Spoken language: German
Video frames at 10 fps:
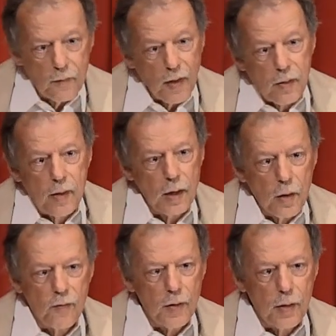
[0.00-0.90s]
was
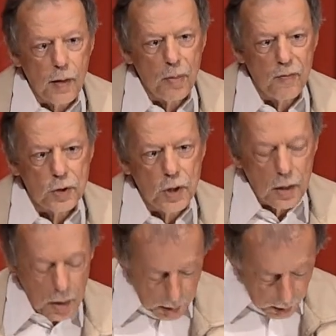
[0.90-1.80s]
keineswegs
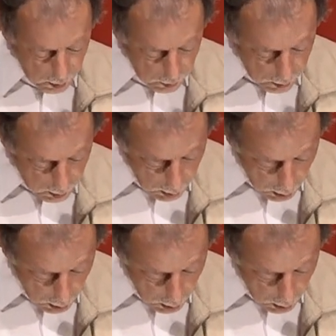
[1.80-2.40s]
selbstverständlich ist